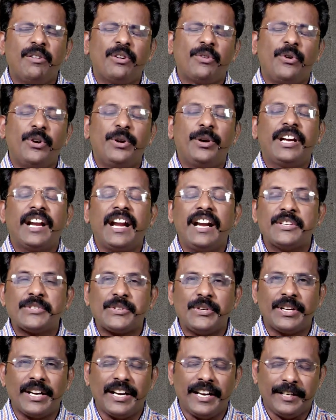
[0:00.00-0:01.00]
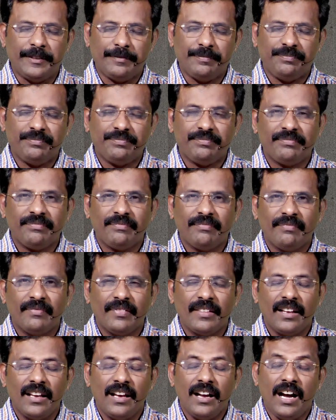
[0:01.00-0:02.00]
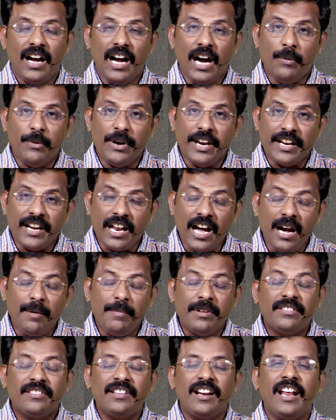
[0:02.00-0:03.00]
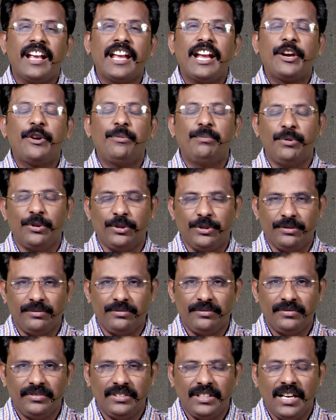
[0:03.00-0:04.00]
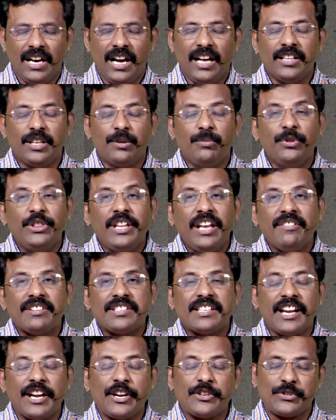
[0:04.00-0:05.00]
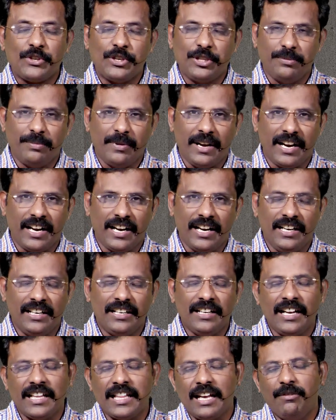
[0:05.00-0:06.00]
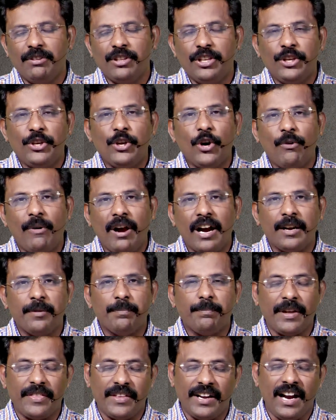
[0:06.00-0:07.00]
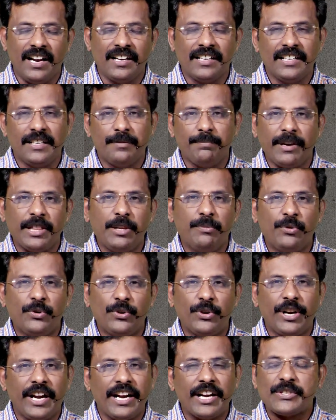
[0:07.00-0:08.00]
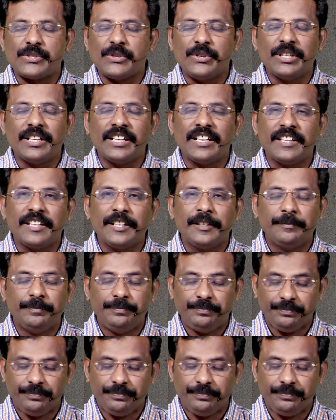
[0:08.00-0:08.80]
அவர் கொடுக்கிறேன்னு சொல்றார் அவருடைய நாமத்தில் கேட்கும்போது அதுக்கு முந்தைய வசனம் என்ன சொல்லுது பாருங்கள் அதாவது யோவான் பதினான்கு பதிமூன்று என்ன சொல்லுகிறது